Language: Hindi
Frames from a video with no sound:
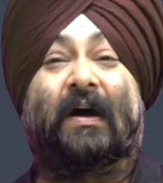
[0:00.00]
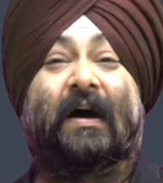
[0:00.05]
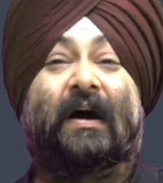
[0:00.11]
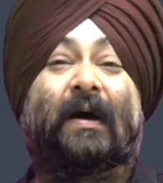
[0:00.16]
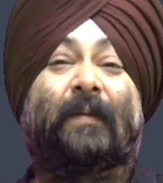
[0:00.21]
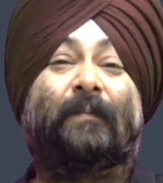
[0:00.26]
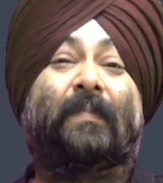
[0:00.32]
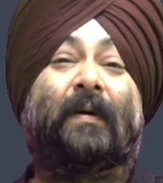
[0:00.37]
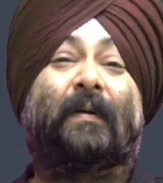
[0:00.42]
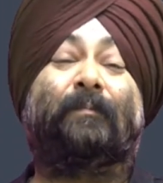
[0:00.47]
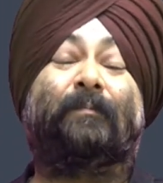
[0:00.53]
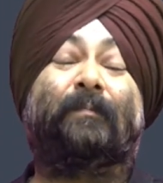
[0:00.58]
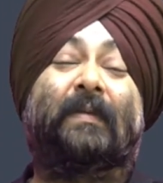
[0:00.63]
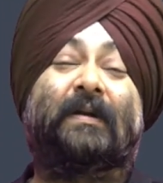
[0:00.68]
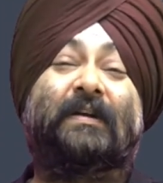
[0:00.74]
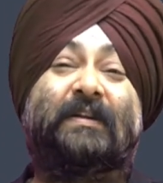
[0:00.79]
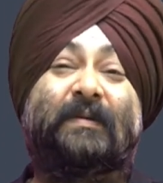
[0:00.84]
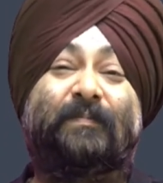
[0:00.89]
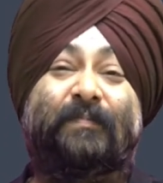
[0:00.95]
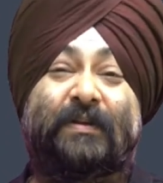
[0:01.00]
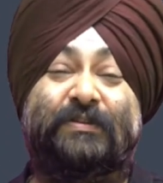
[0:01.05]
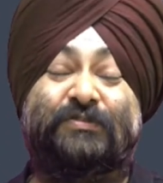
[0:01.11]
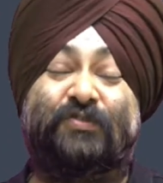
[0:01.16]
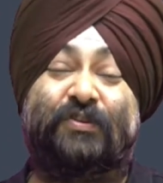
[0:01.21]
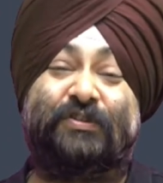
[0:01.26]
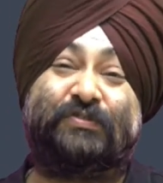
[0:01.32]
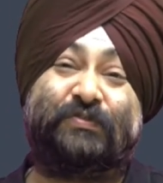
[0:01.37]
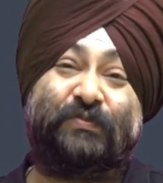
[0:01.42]
आप मल्टीपल
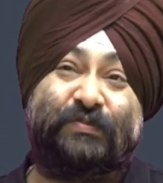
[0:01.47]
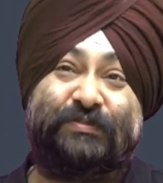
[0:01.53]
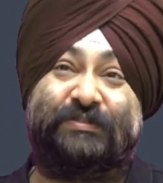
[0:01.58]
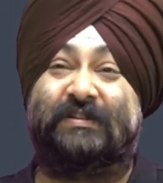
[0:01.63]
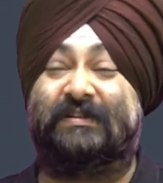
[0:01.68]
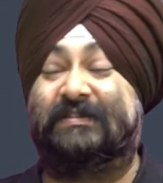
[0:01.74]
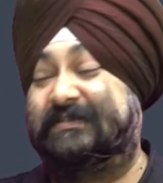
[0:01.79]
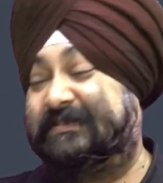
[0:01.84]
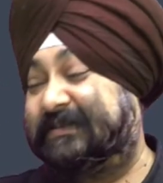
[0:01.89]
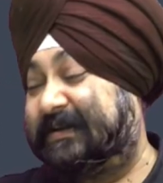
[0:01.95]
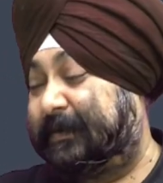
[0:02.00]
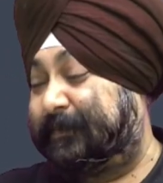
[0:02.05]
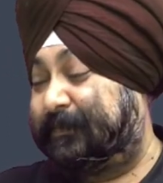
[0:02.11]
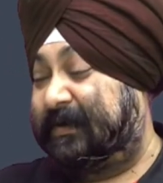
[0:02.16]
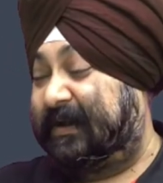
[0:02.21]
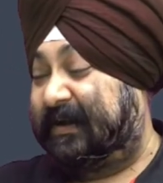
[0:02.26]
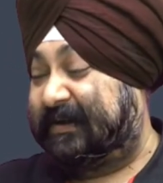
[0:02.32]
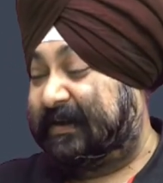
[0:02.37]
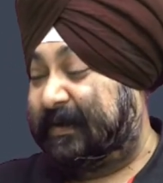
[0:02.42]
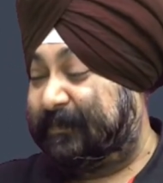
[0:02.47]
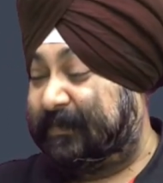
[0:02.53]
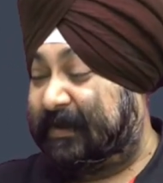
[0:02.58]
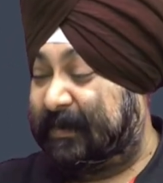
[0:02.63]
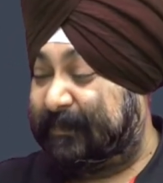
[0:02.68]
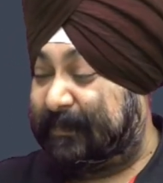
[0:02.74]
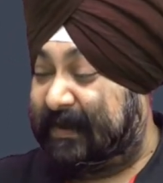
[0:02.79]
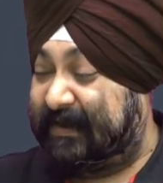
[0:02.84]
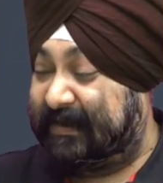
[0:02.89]
चॉइस क्वेश्चंस अपने अटेम्प्ट
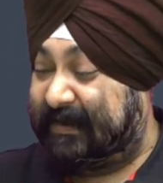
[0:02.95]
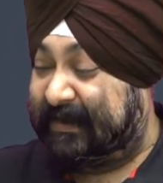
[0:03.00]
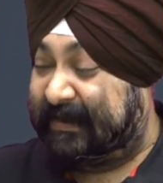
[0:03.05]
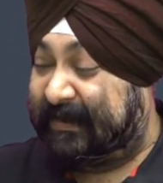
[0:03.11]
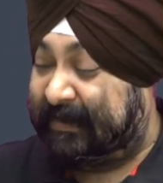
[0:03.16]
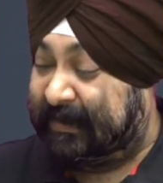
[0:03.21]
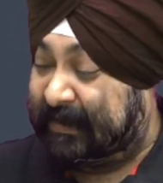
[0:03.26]
कर पाएंगे